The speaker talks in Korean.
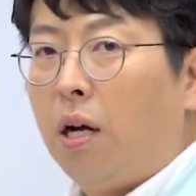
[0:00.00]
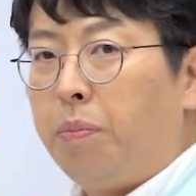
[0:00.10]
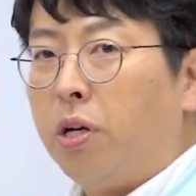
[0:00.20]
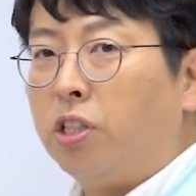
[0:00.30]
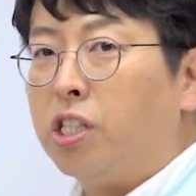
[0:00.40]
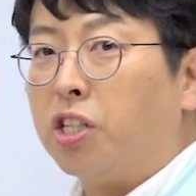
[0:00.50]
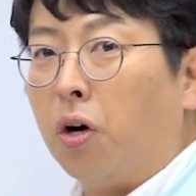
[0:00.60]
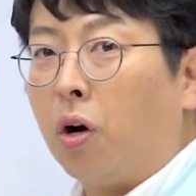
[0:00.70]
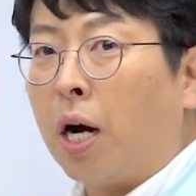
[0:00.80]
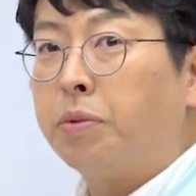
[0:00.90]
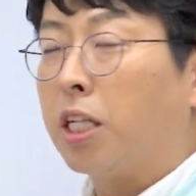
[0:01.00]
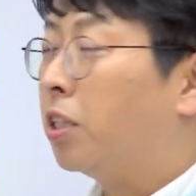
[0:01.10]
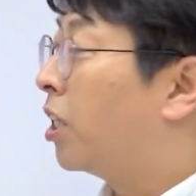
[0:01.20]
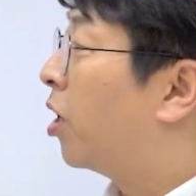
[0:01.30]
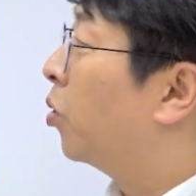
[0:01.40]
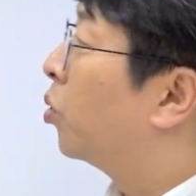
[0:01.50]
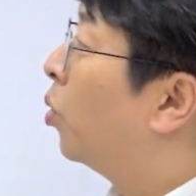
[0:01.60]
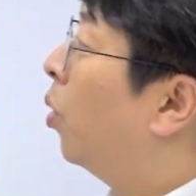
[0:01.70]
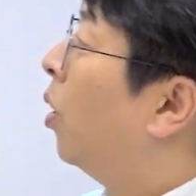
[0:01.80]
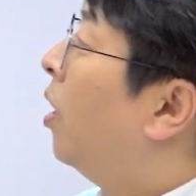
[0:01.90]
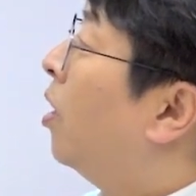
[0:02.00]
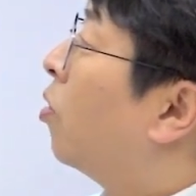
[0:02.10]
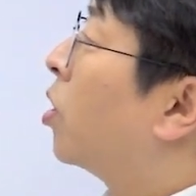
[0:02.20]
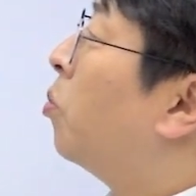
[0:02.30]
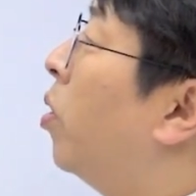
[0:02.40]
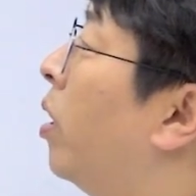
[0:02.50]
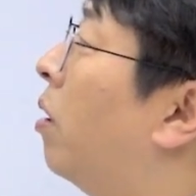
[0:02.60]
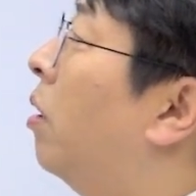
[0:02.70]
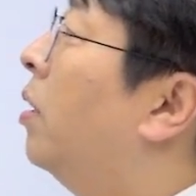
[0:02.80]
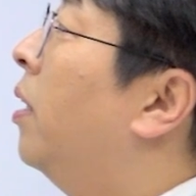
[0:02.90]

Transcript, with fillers: 예, 비현실적. 갑자기 등장하는 것도. 그래서 뭐예요?